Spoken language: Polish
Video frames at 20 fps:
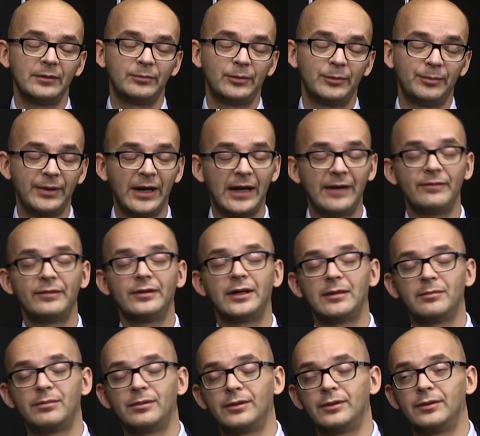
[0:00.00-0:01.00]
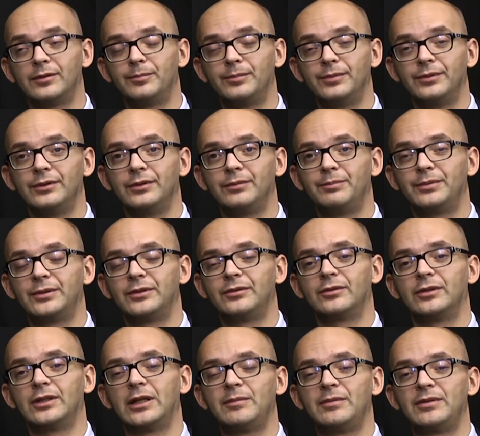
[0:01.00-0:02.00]
poprawy albo
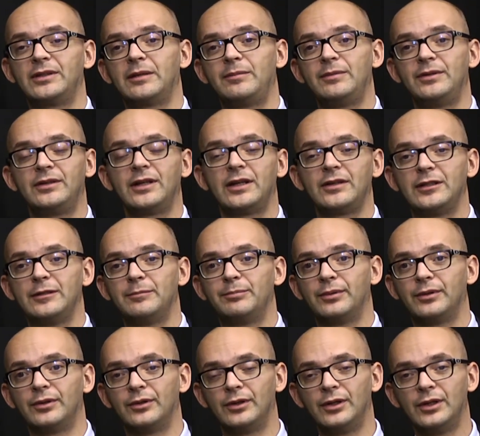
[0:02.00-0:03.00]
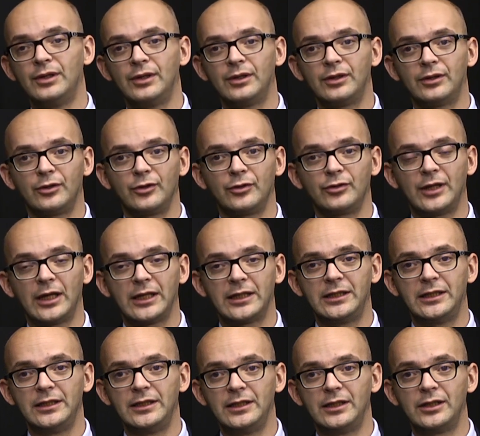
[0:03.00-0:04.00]
co najmniej stabilizacji po
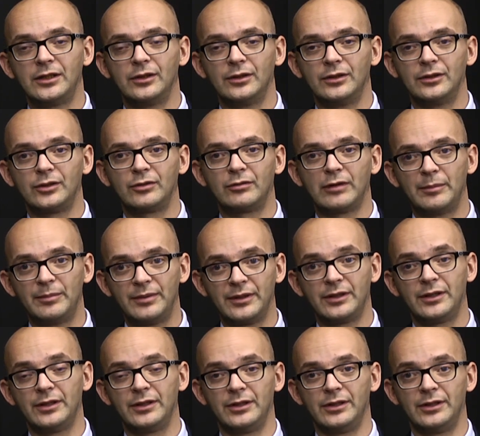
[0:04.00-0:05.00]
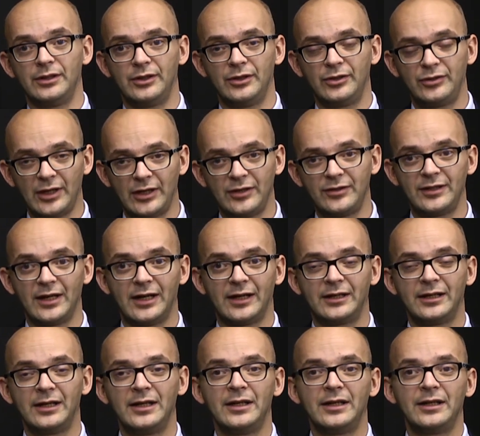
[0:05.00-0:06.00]
ostatnich słabych
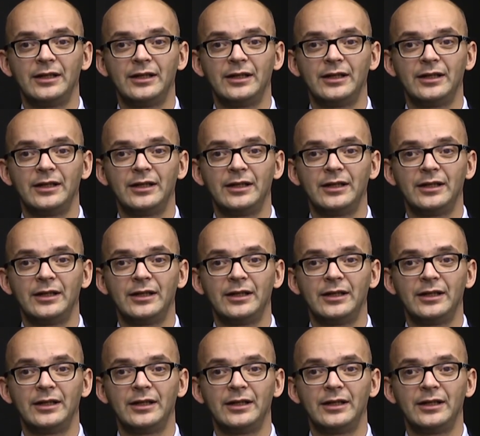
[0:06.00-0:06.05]
sesjach.